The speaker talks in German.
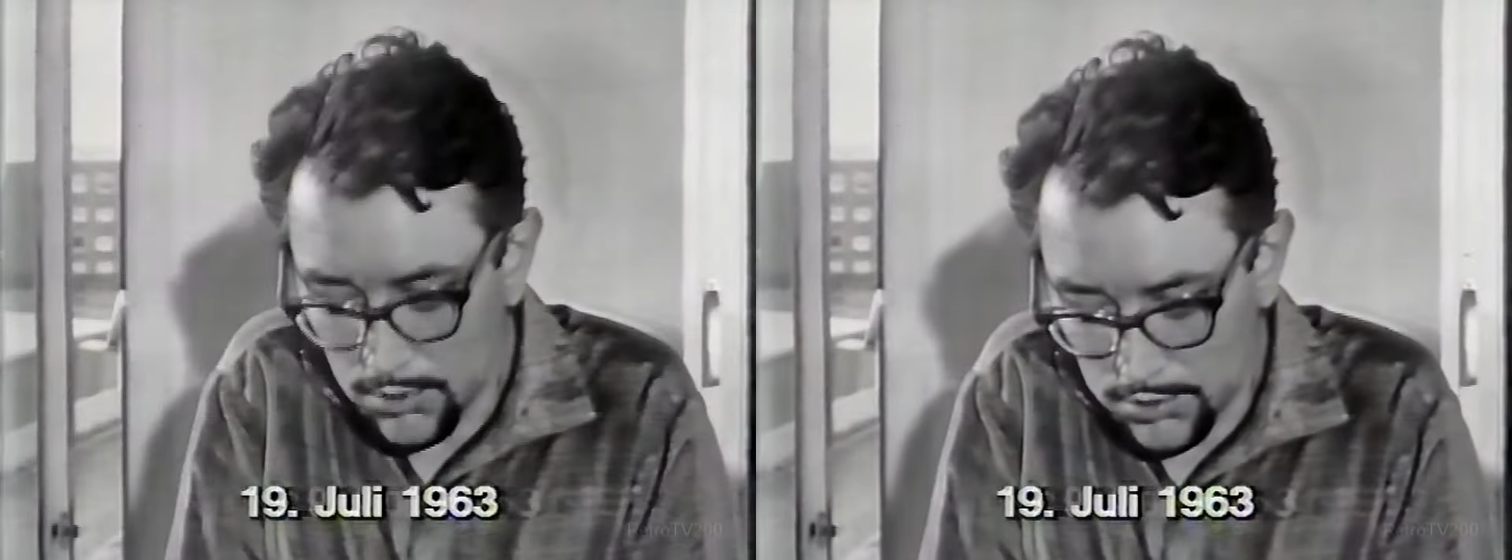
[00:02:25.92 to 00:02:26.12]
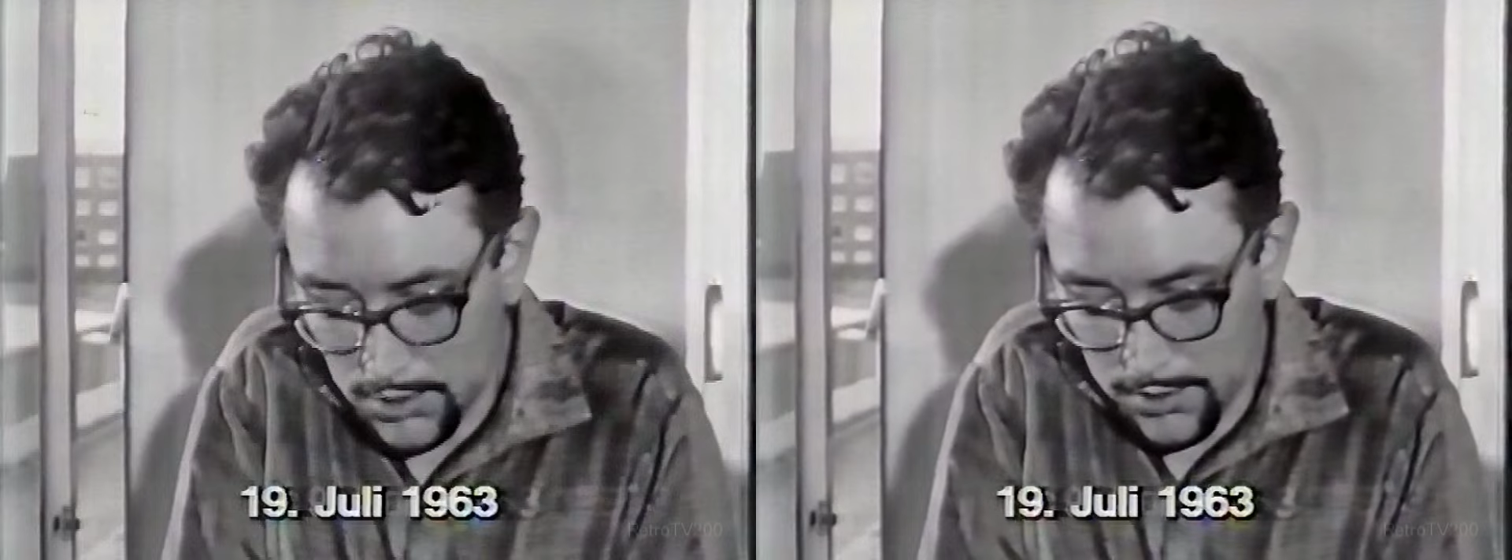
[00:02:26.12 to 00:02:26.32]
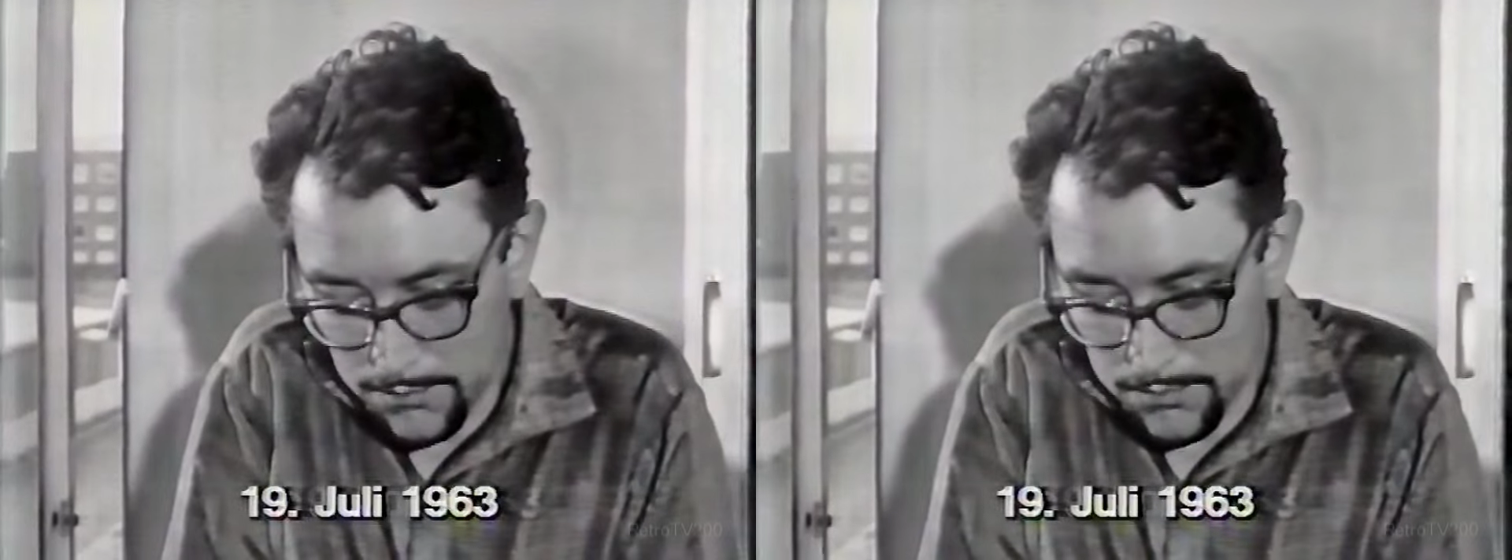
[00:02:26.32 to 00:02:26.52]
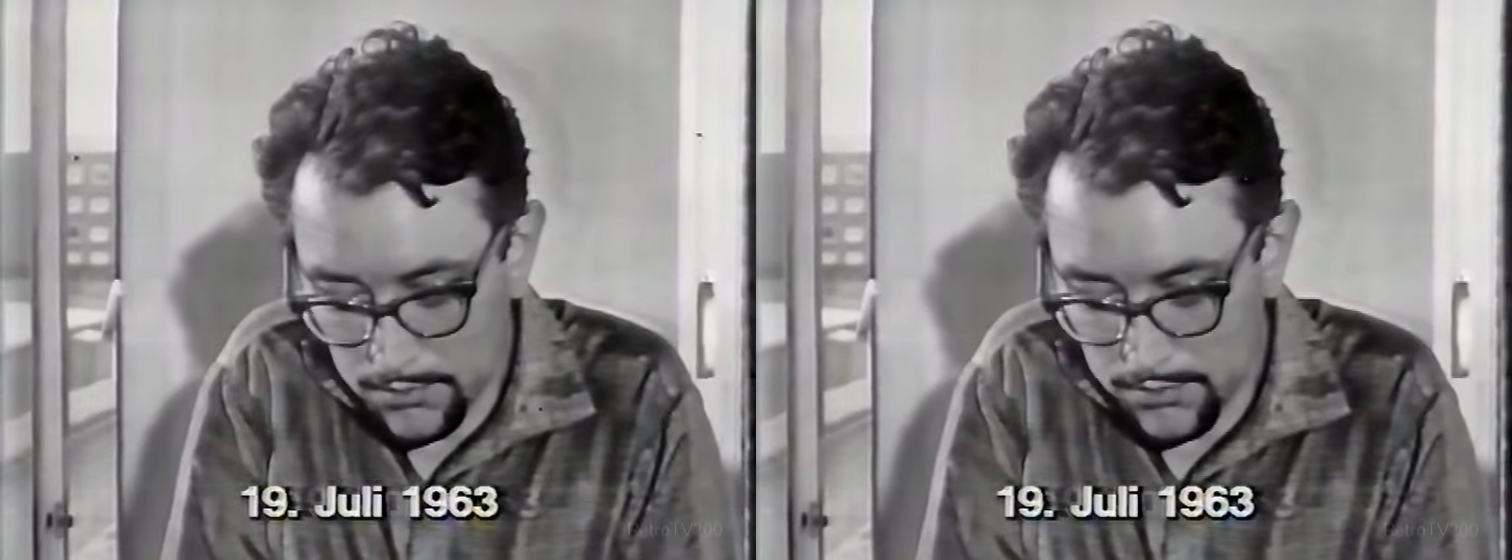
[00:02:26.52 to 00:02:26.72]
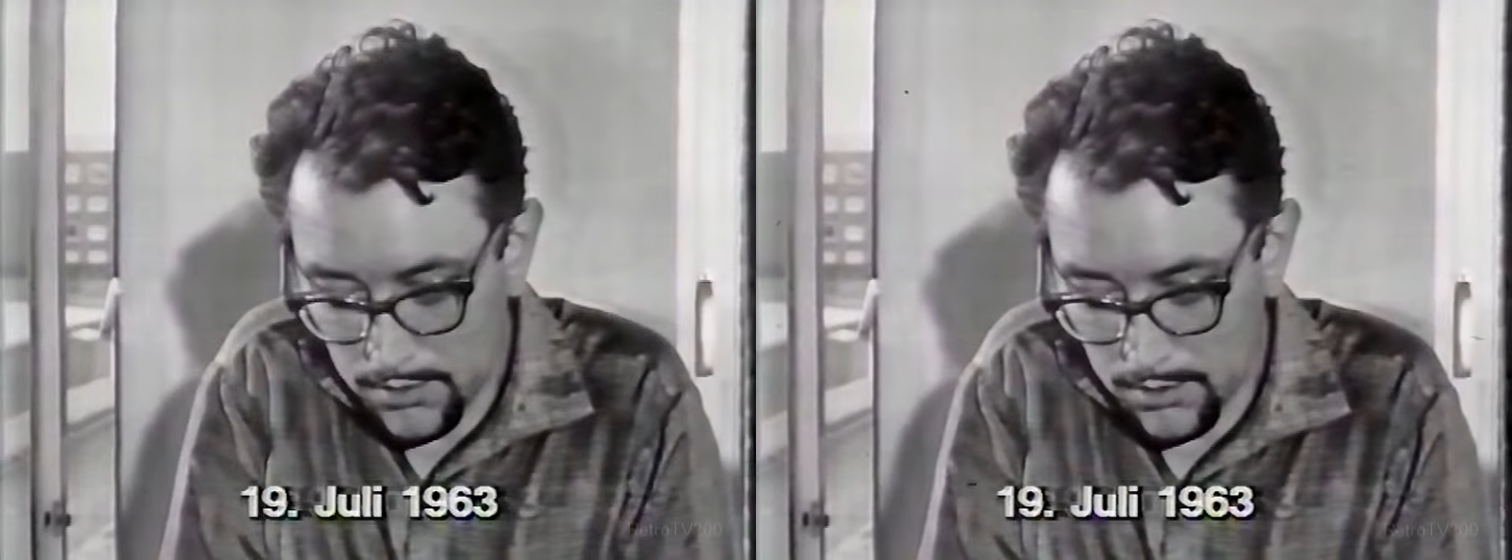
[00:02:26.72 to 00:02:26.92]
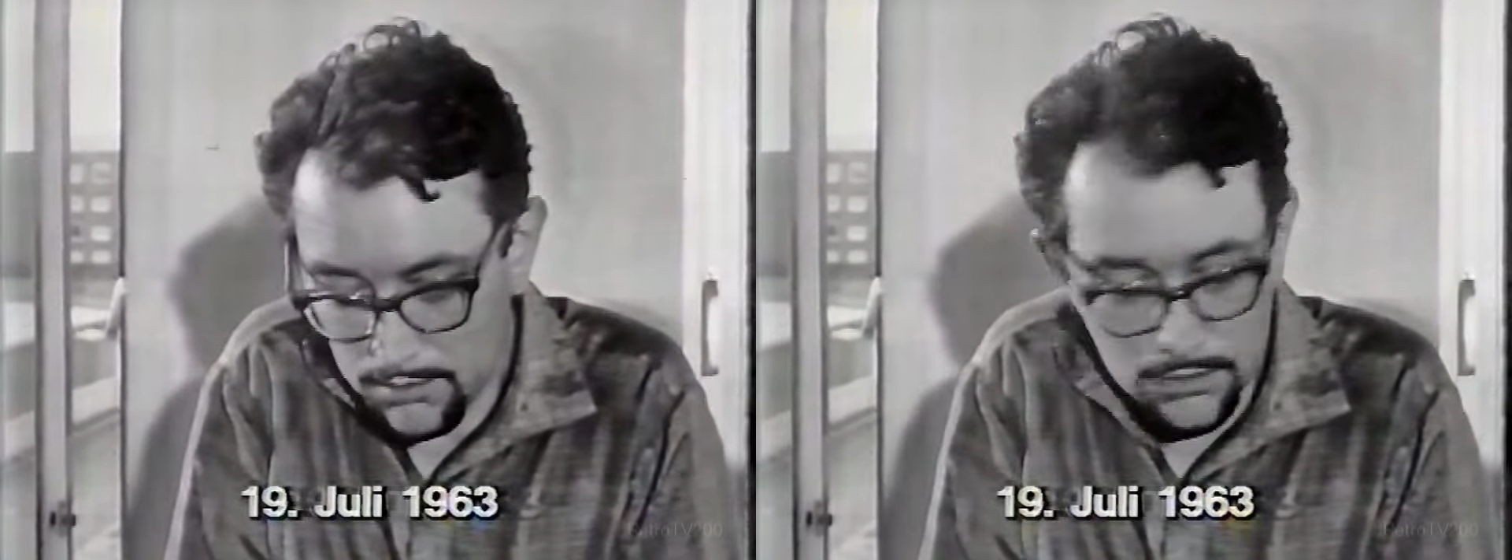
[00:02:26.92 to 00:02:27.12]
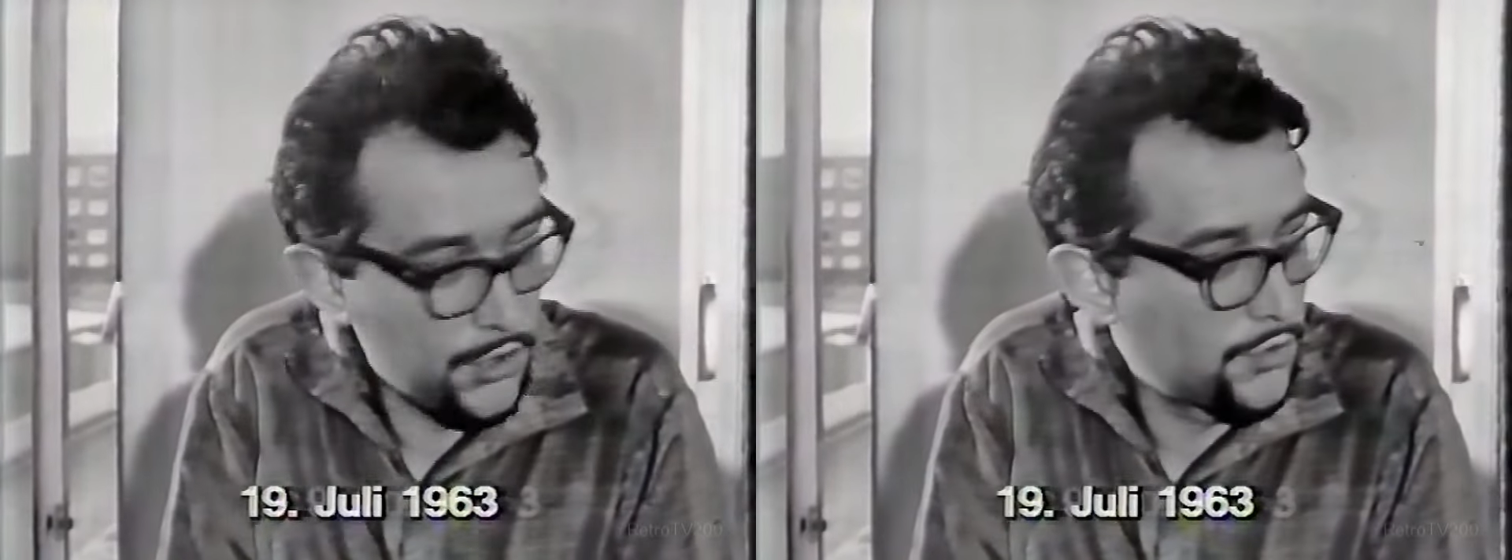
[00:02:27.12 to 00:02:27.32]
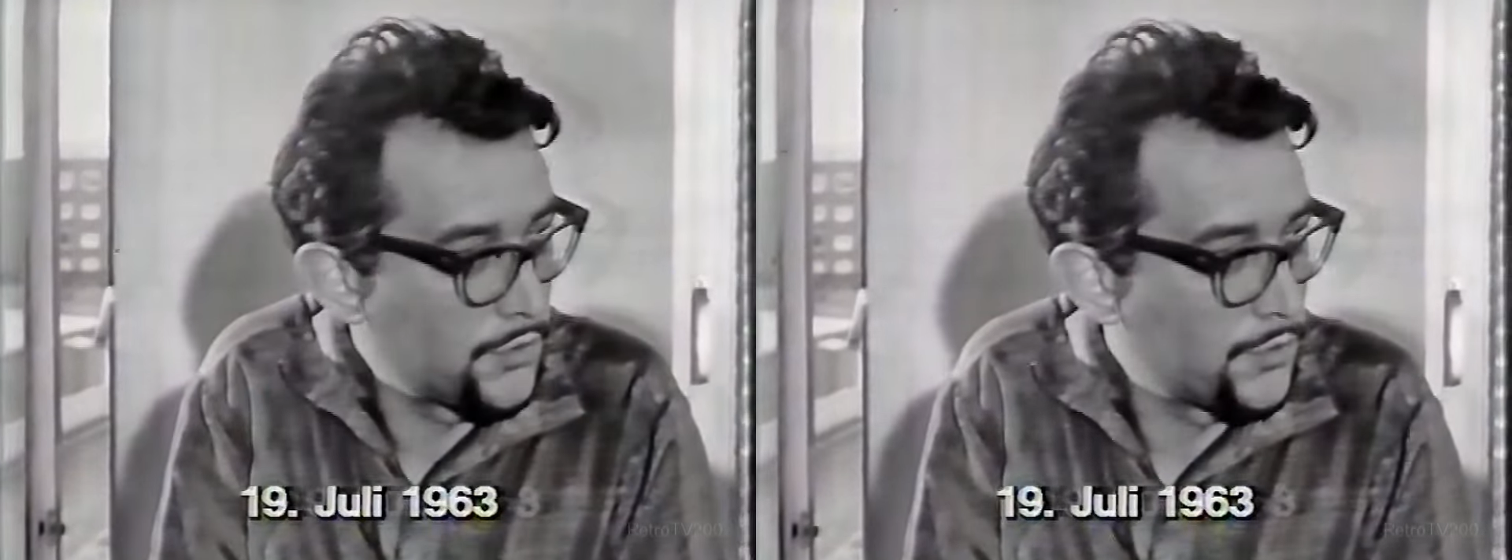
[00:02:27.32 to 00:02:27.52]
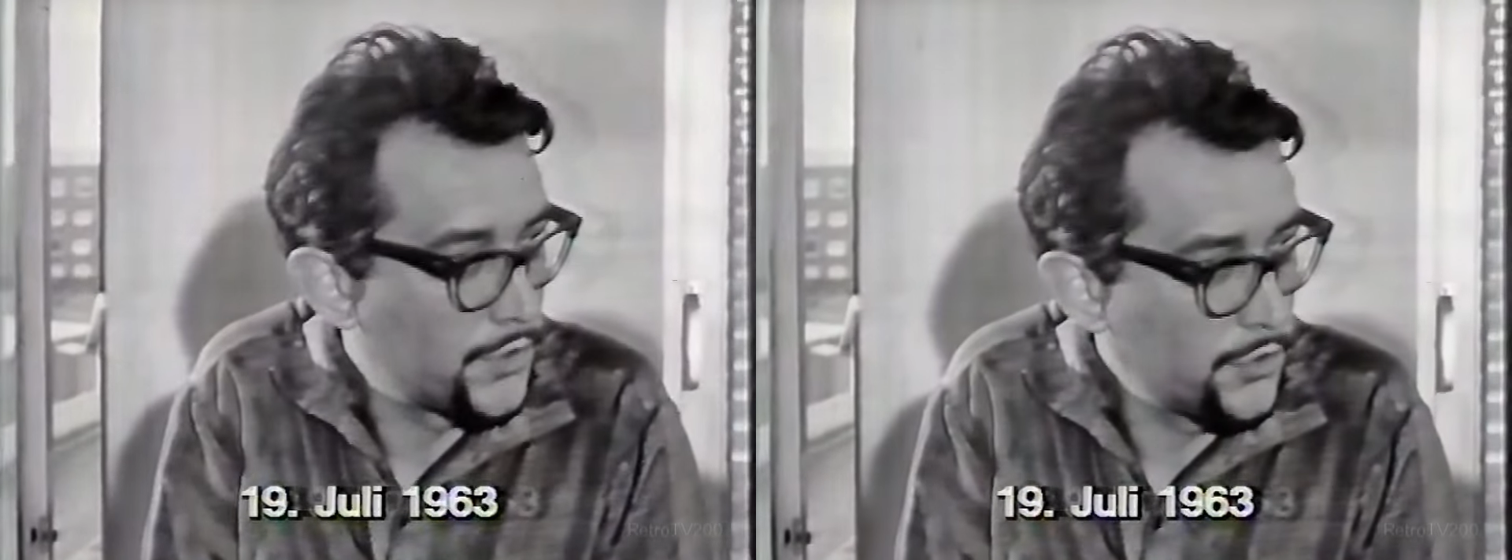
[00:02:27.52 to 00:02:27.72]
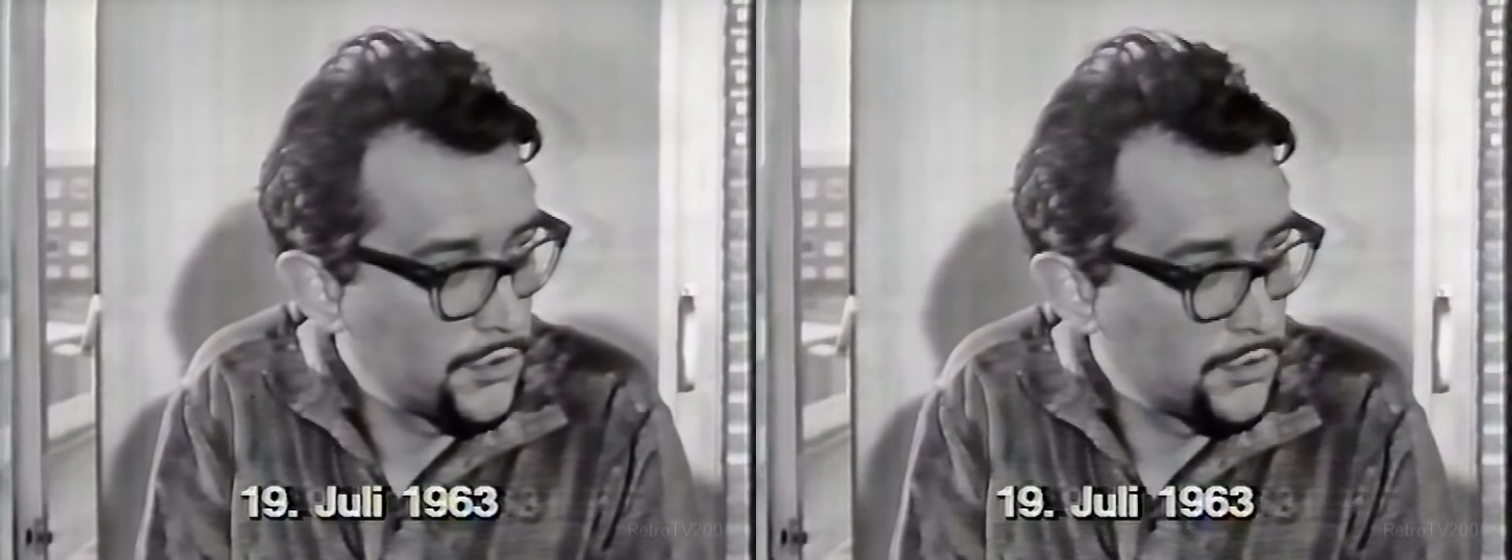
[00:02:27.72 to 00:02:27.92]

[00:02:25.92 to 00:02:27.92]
und von Regisseur Eckhard Böhmer.